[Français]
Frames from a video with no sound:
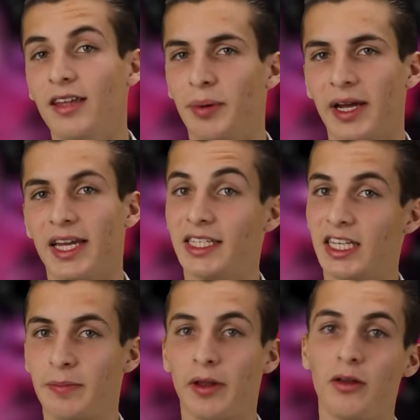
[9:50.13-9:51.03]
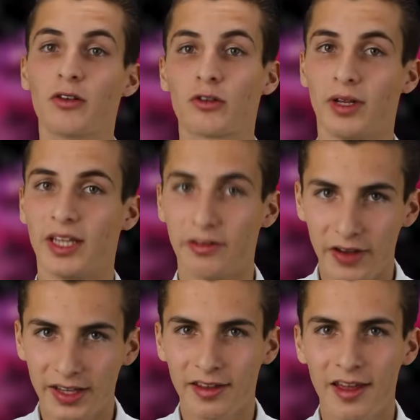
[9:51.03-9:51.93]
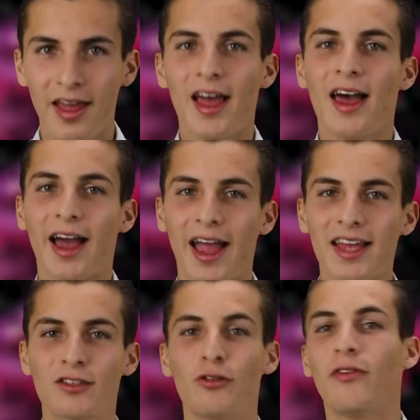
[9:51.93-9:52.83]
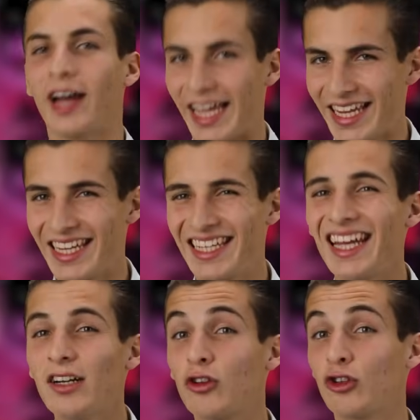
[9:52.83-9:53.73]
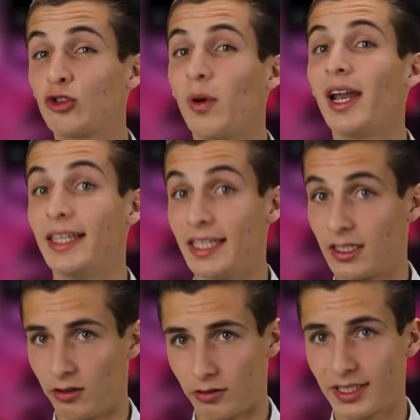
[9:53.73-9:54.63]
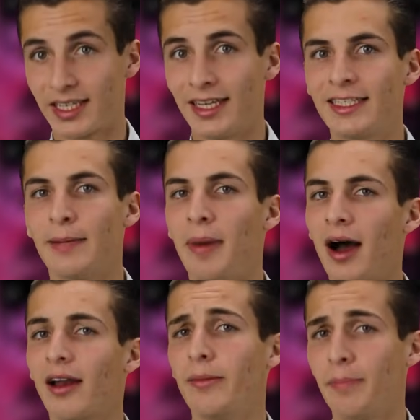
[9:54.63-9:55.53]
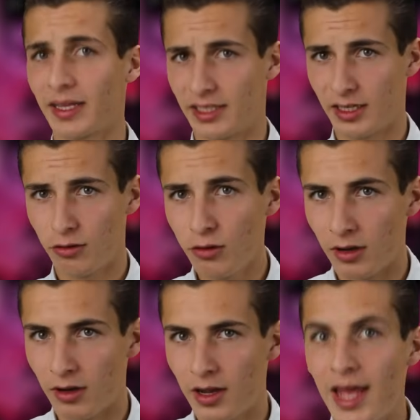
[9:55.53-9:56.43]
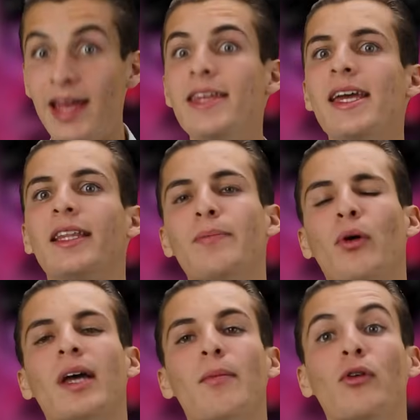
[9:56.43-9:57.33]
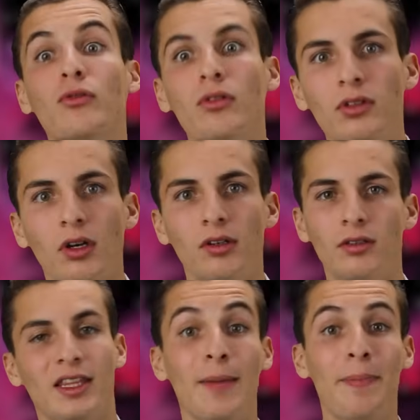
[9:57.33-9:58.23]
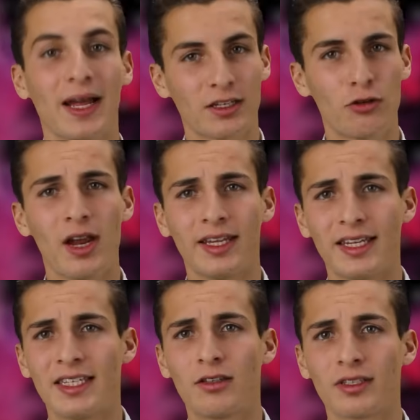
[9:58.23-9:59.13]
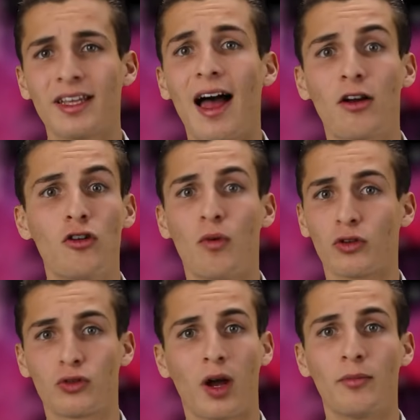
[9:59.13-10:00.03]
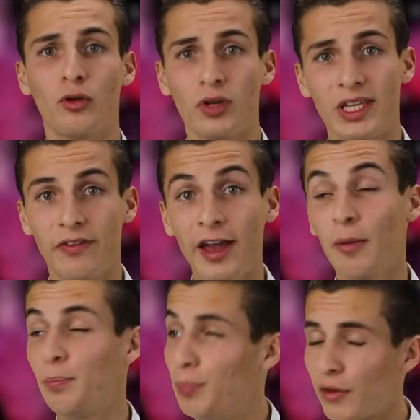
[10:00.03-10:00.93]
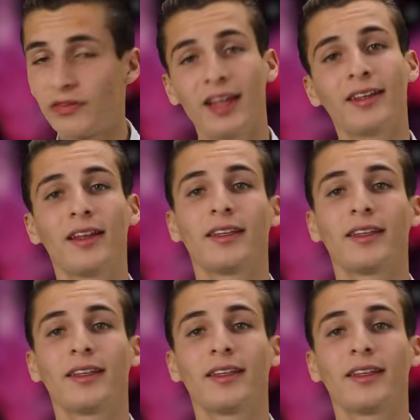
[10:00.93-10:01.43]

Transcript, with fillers: d'après les expériences qui ont été faites, reste vraie quelle que soit la distance qui sépare les particules, et indépendamment du temps. Des particules à des distances incommensurables dans l'univers peuvent être